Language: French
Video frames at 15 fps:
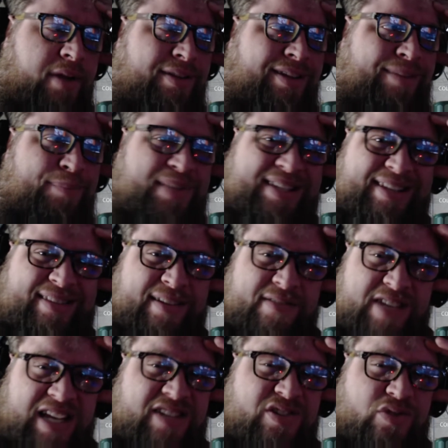cet
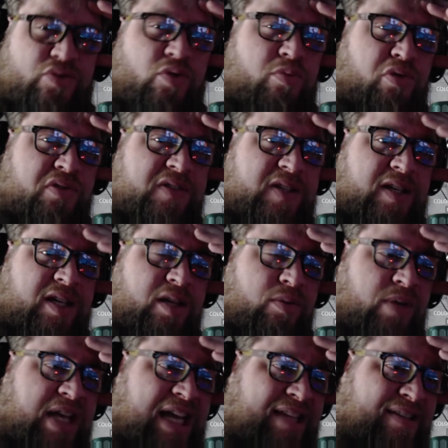avenir sombre aussi qui nous
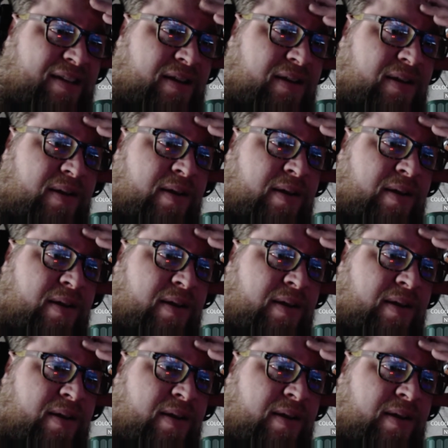guette. Hein.